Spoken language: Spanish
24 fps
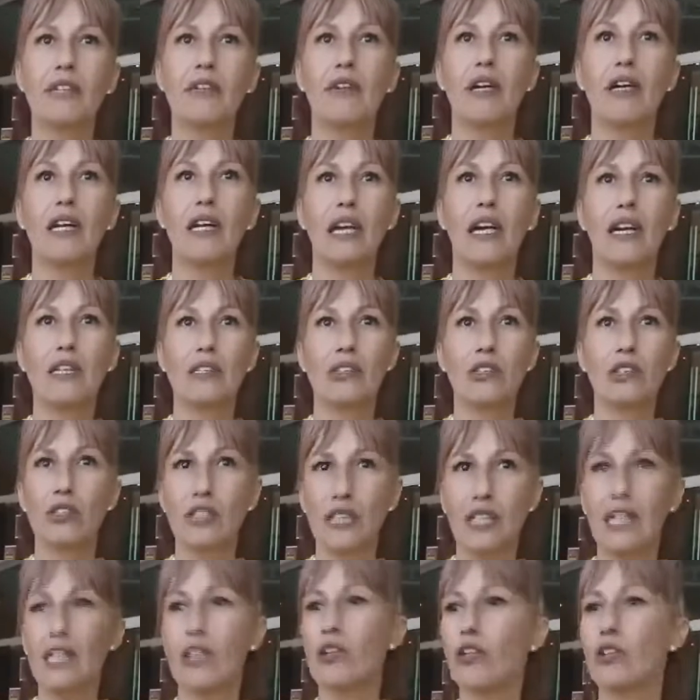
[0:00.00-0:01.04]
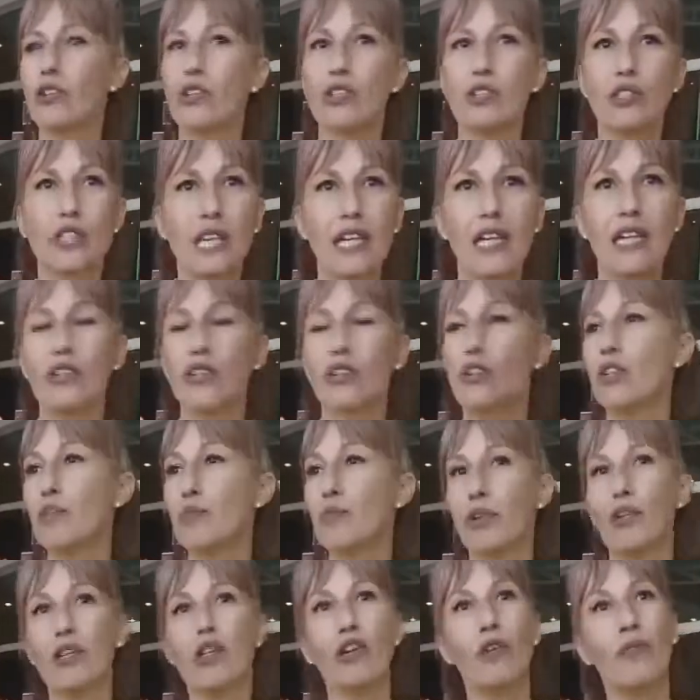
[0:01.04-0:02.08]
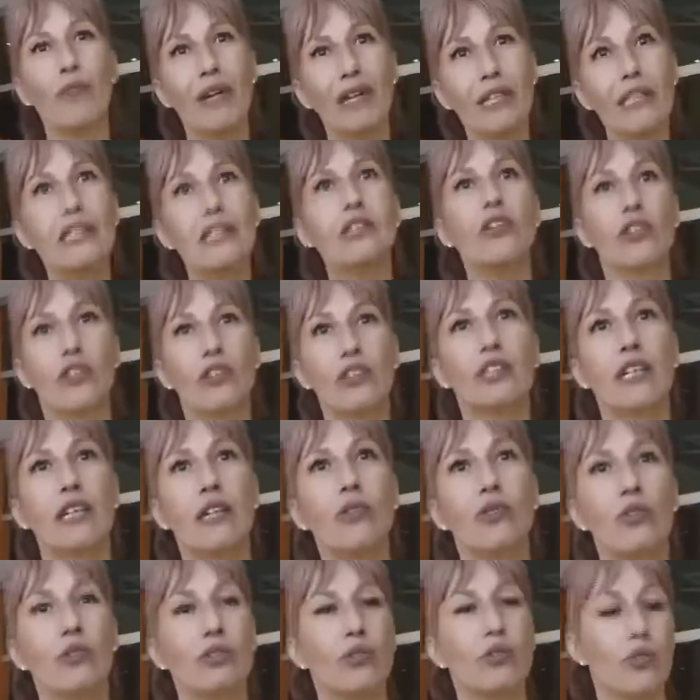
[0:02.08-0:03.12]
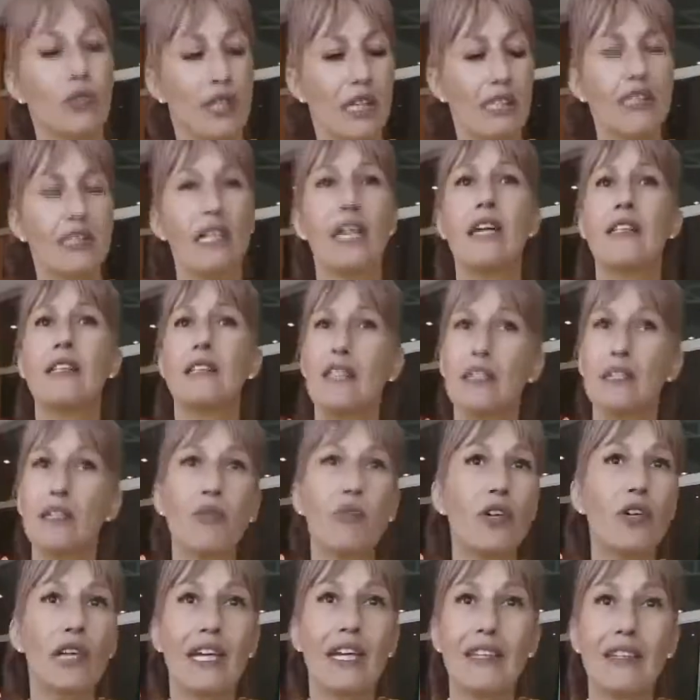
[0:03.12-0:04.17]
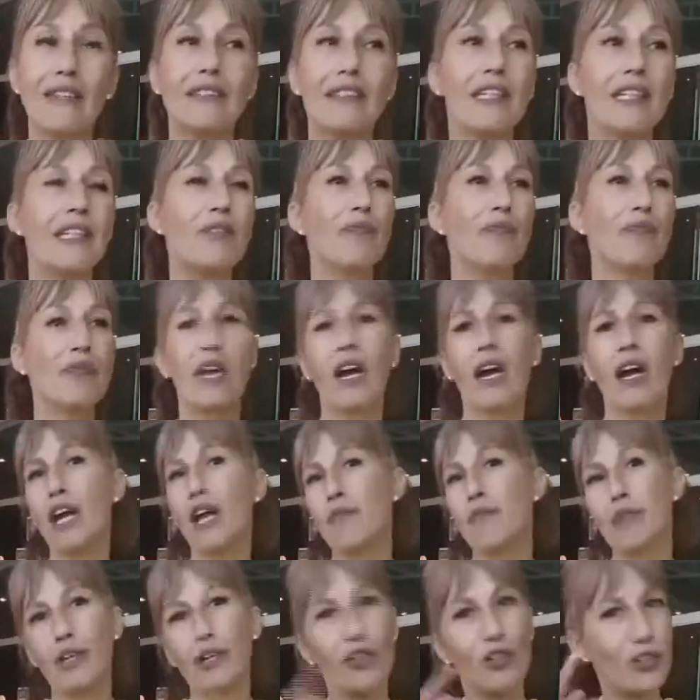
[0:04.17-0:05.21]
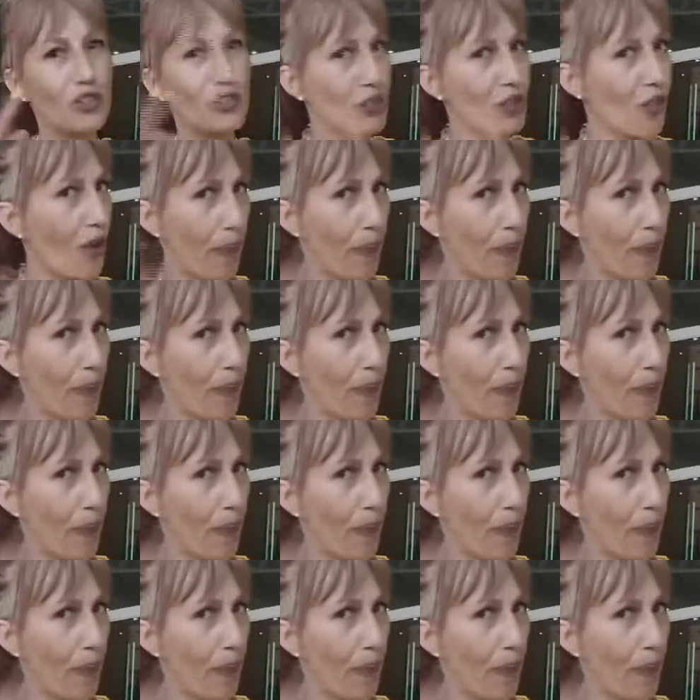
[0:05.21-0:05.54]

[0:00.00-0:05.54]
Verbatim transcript: bailar, social es conocernos y poder compartir con otras culturas. Tenemos gente, ay perdón yo,